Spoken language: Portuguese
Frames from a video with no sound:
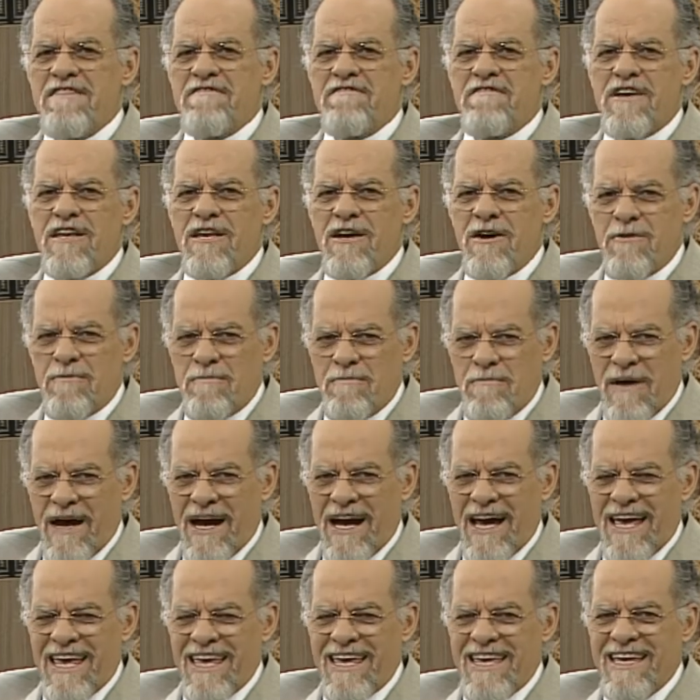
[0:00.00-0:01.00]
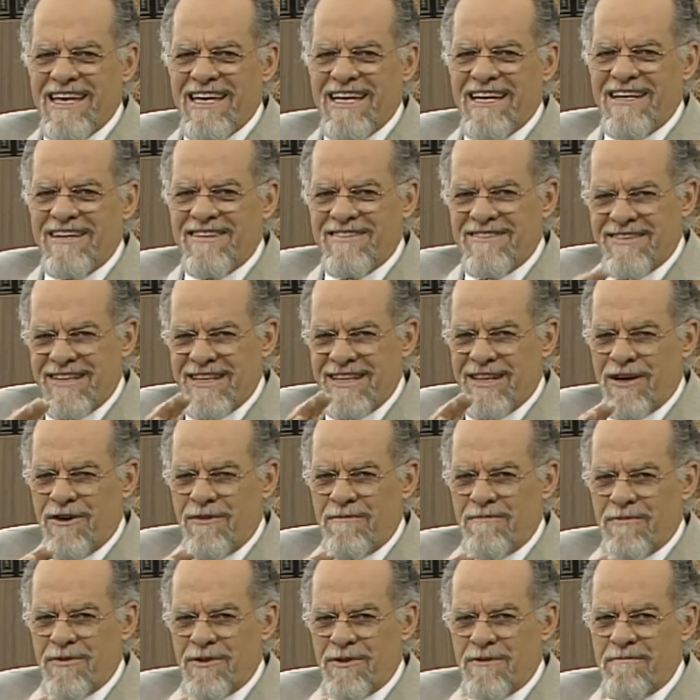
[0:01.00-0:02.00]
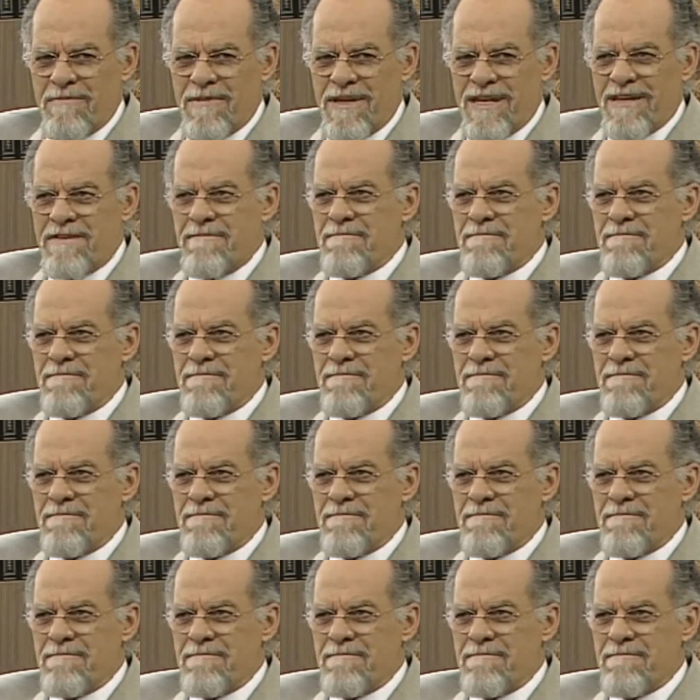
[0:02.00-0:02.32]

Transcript: vem ao Pai senão por mim.